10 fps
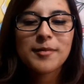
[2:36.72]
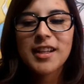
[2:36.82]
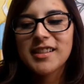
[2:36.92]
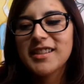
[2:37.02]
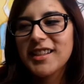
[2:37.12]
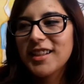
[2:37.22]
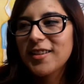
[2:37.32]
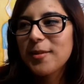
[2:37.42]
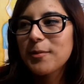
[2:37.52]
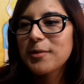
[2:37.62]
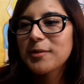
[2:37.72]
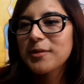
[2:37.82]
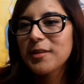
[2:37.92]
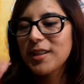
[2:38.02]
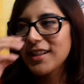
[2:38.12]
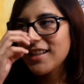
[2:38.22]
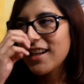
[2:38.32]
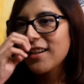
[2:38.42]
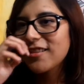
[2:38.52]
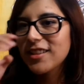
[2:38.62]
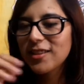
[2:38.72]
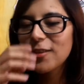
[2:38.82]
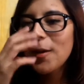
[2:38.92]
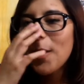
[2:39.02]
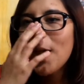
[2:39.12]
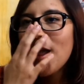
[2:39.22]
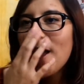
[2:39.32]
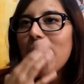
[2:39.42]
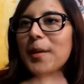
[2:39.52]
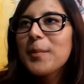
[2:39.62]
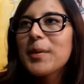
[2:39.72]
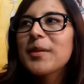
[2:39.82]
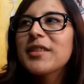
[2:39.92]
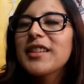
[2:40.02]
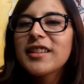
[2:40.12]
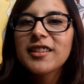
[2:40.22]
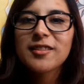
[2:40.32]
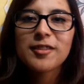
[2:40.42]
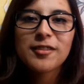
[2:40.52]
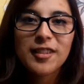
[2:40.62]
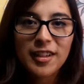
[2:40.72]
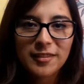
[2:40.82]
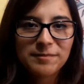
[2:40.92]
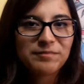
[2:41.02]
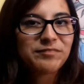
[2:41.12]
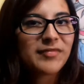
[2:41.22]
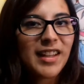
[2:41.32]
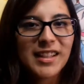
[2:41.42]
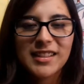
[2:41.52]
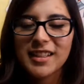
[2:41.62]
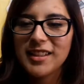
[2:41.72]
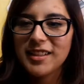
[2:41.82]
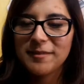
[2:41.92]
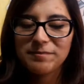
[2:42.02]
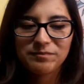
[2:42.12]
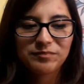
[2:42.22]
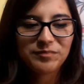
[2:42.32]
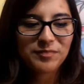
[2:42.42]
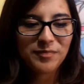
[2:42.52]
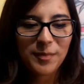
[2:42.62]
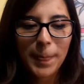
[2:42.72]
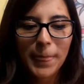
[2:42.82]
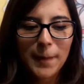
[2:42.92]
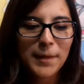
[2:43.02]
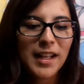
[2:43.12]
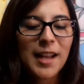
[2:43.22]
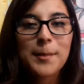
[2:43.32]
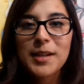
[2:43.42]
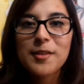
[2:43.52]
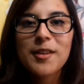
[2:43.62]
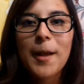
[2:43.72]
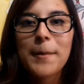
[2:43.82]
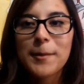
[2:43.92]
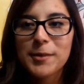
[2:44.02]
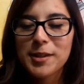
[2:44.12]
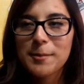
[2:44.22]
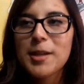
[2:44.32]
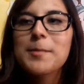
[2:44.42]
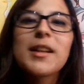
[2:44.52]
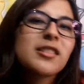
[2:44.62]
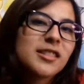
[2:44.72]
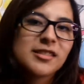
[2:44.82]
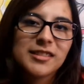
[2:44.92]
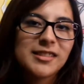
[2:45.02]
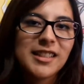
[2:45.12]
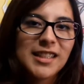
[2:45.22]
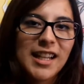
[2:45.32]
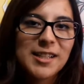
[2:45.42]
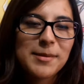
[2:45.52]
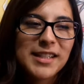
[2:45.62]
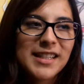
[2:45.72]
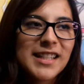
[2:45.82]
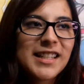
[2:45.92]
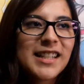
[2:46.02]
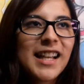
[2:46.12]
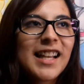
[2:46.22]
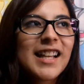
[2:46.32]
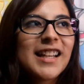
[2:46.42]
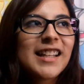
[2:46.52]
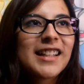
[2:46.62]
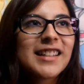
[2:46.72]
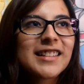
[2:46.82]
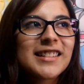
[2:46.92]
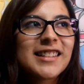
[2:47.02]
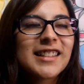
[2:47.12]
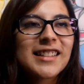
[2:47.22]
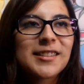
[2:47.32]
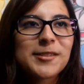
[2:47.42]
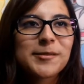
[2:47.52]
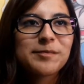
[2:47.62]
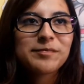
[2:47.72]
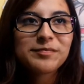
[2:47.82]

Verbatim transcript: Este, como iniciaron y todo pero ya cuando va, este, va la película me emocioné más, más cuando ya el X23, este,